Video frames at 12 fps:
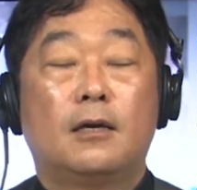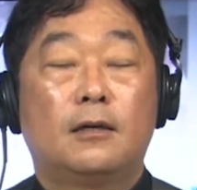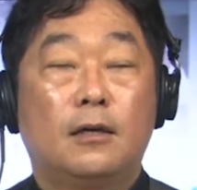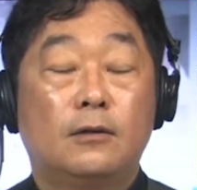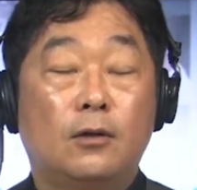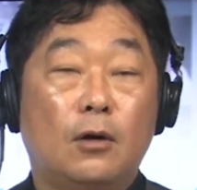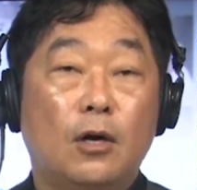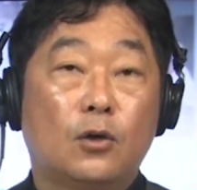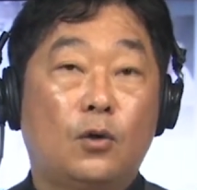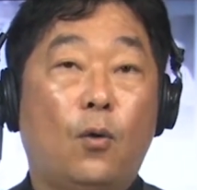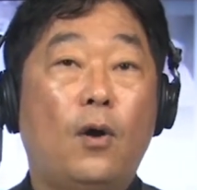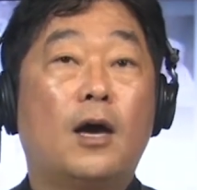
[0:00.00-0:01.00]
그래서
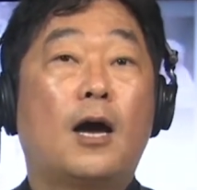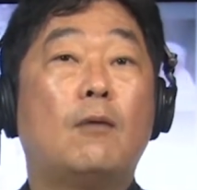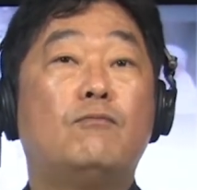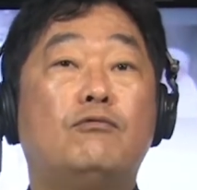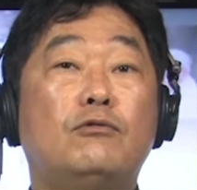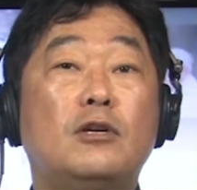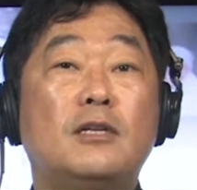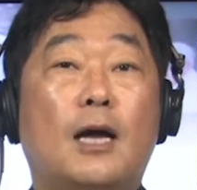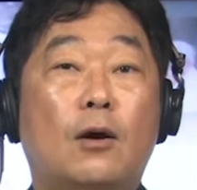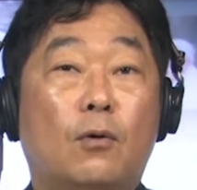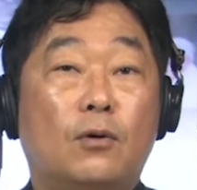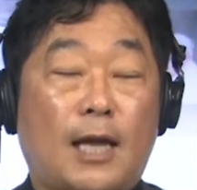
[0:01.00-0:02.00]
교회가 문을
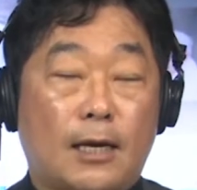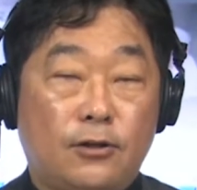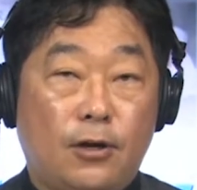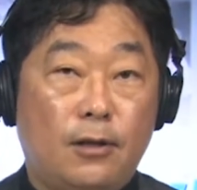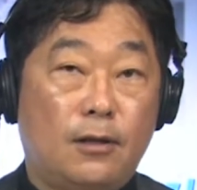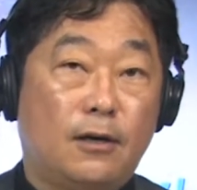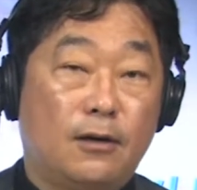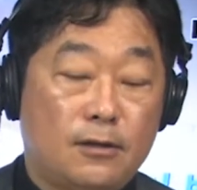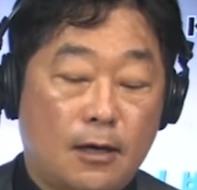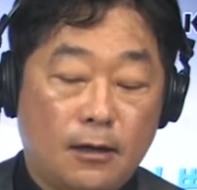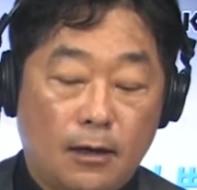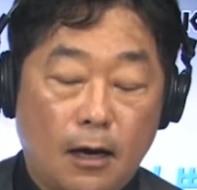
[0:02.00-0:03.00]
닫고 닫혀 있는 것이
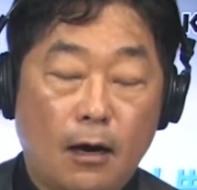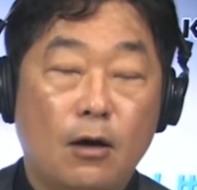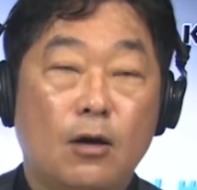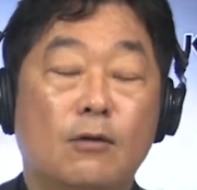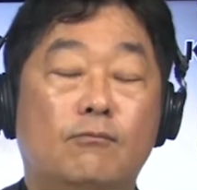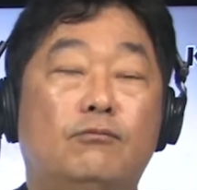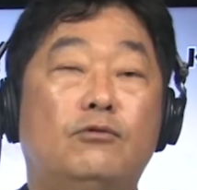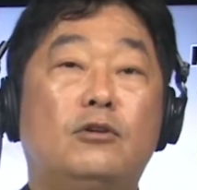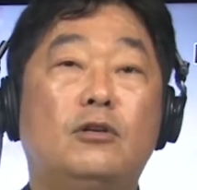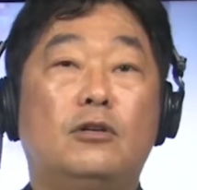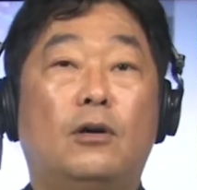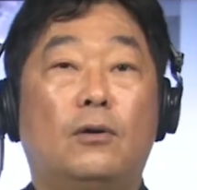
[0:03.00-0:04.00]
아니라
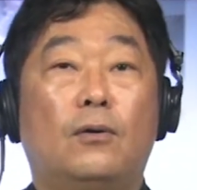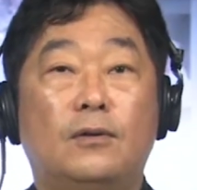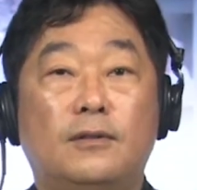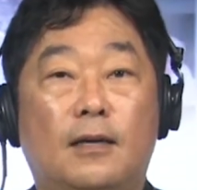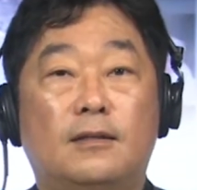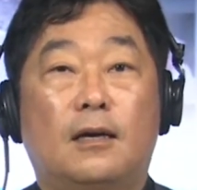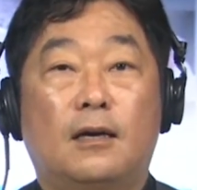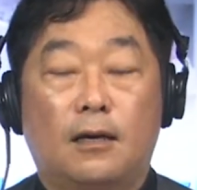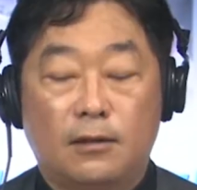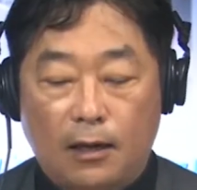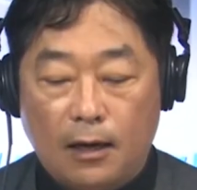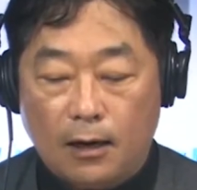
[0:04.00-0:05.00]
문을 열고
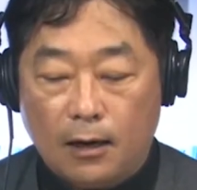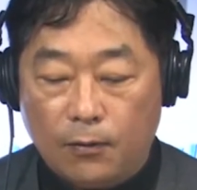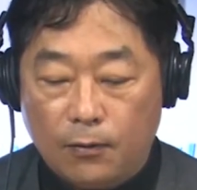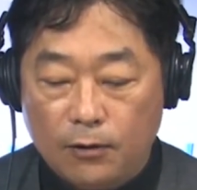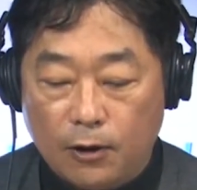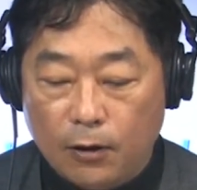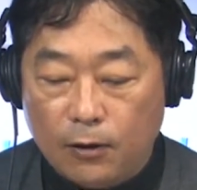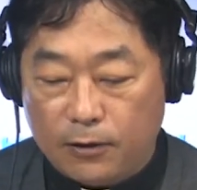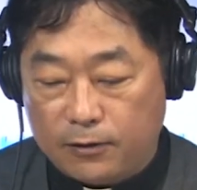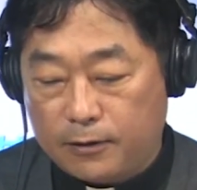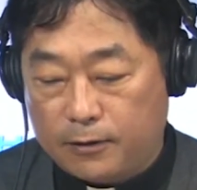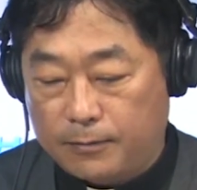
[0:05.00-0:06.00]
세상과 대화하고 열려
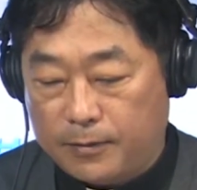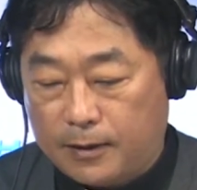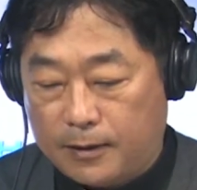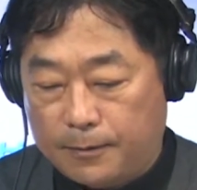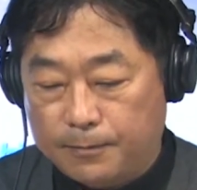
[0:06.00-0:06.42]
있는 겁니다.